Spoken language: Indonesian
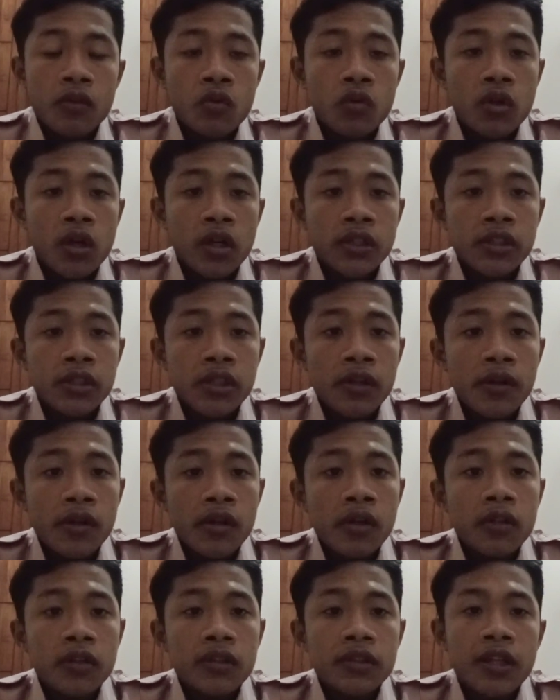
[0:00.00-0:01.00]
Tugasnya
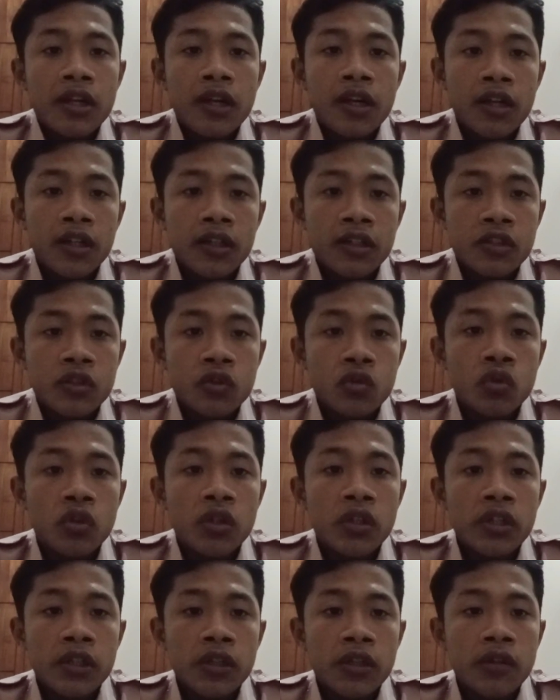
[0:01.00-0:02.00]
sangat
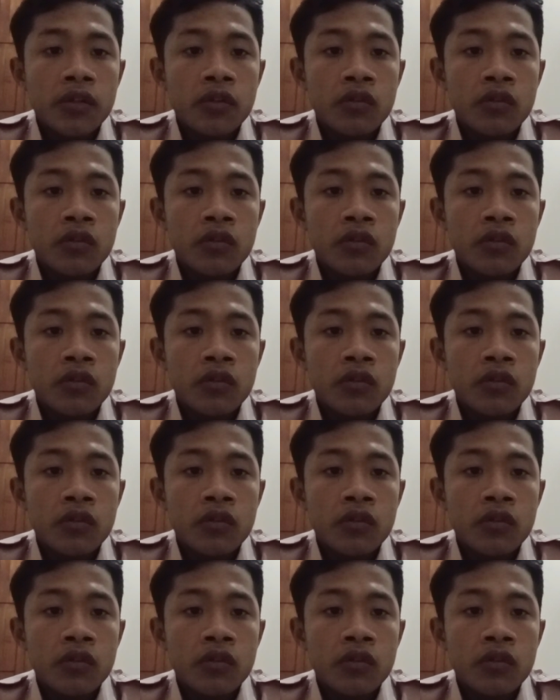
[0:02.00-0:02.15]
sulit